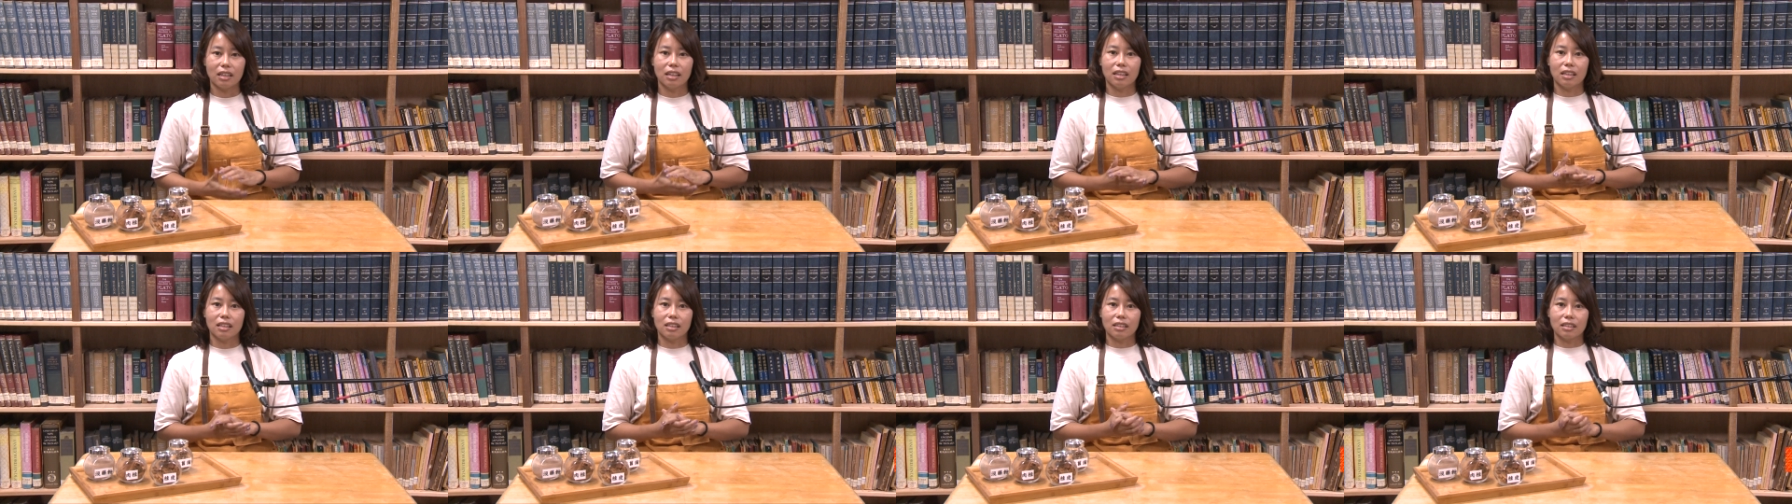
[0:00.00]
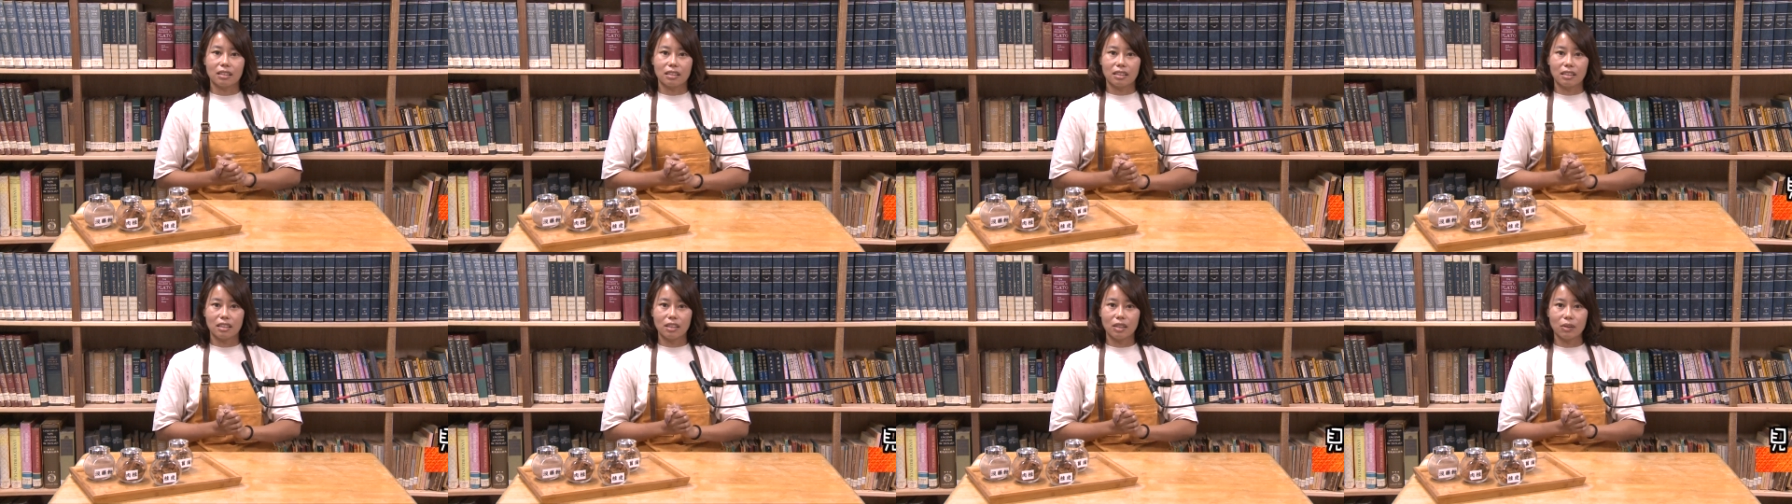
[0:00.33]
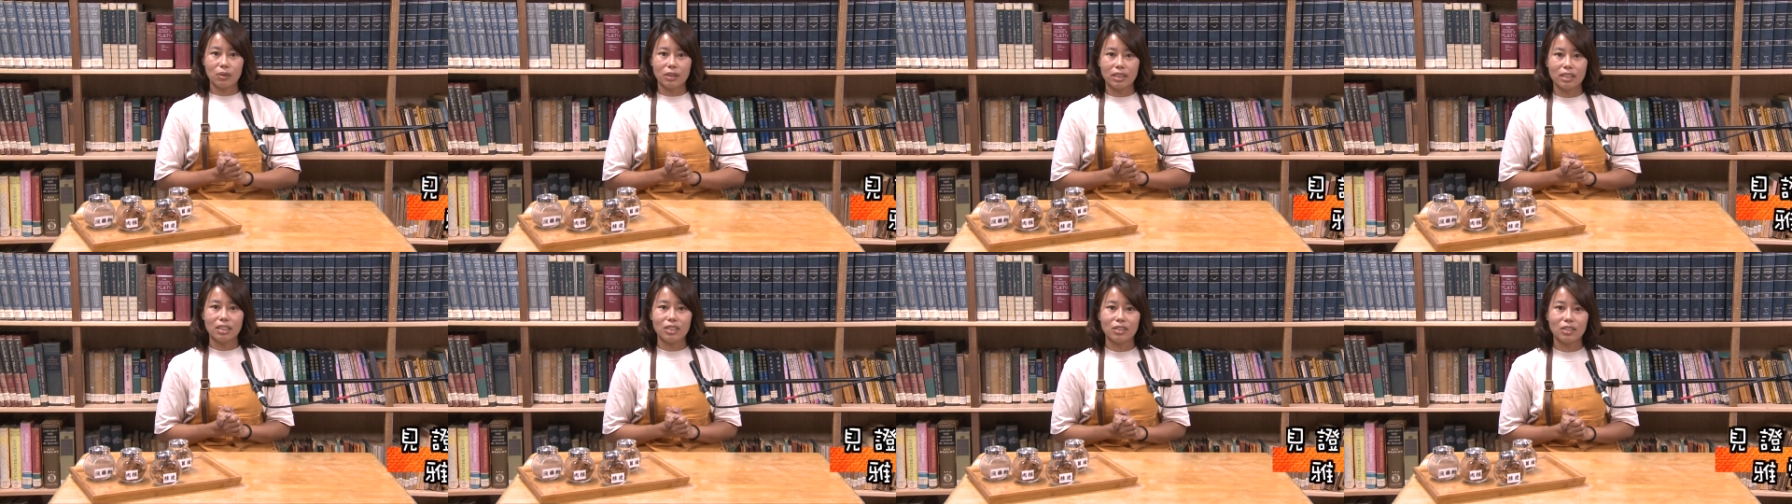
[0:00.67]
哎，各
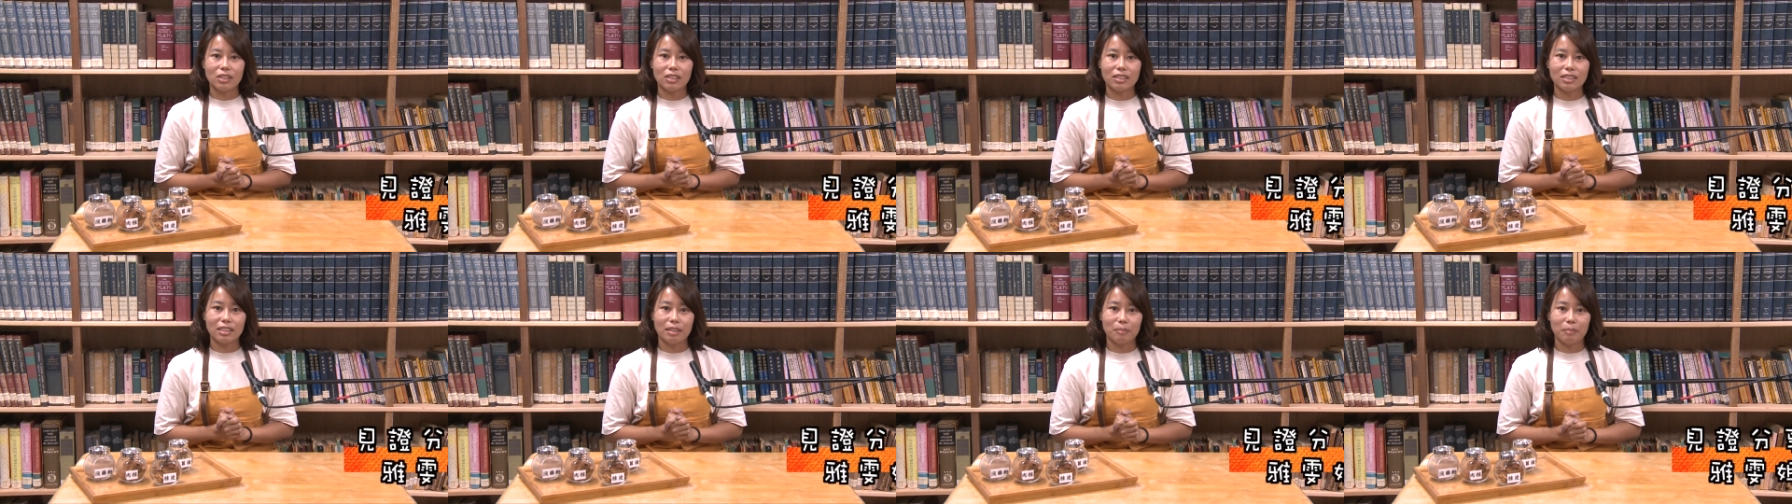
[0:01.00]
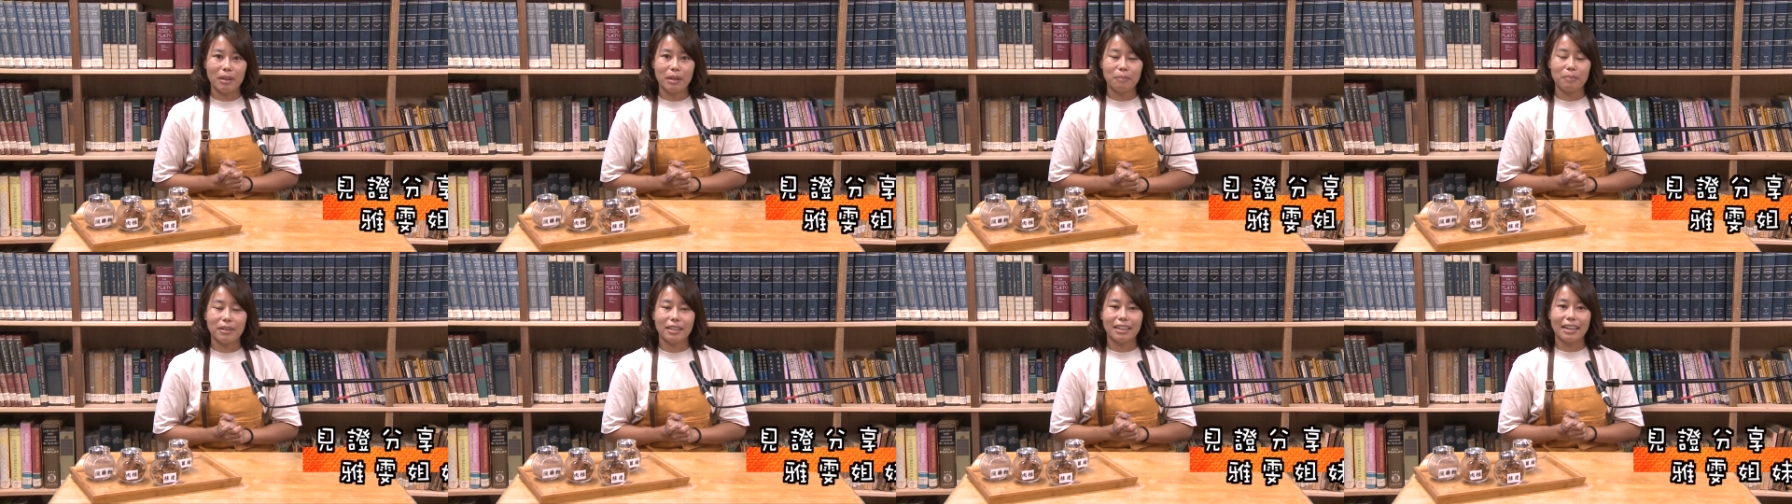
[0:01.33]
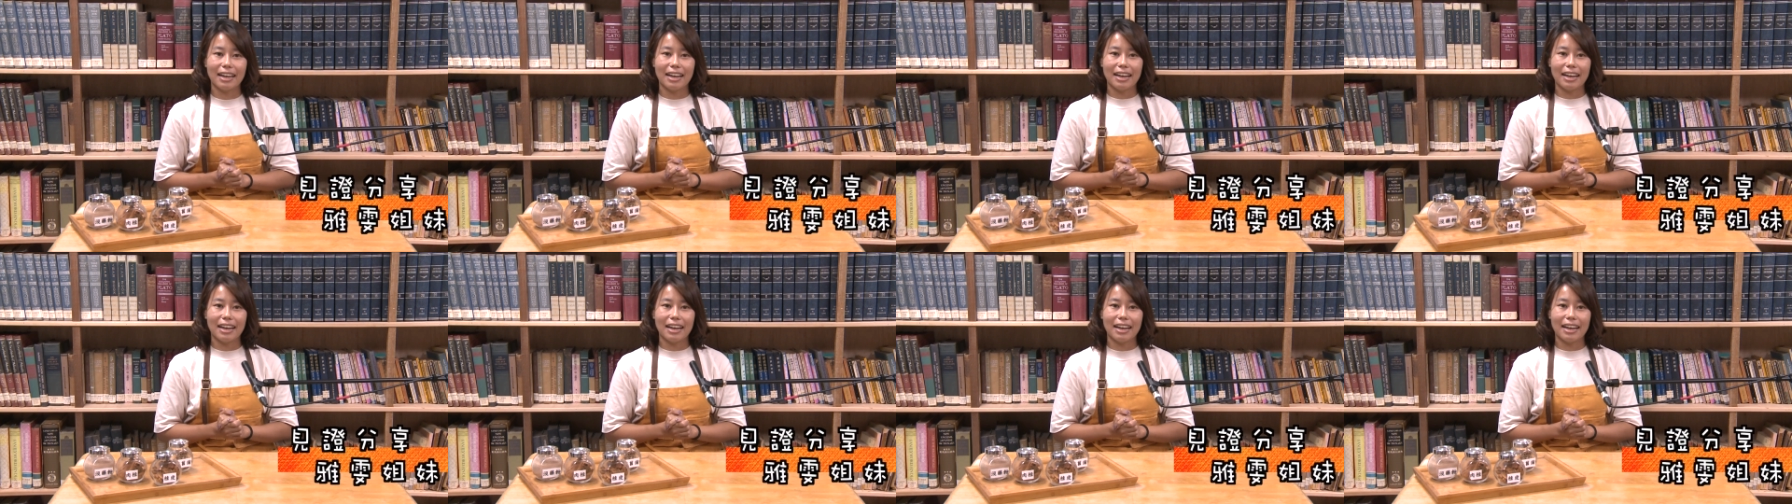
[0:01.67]
位弟兄姐妹平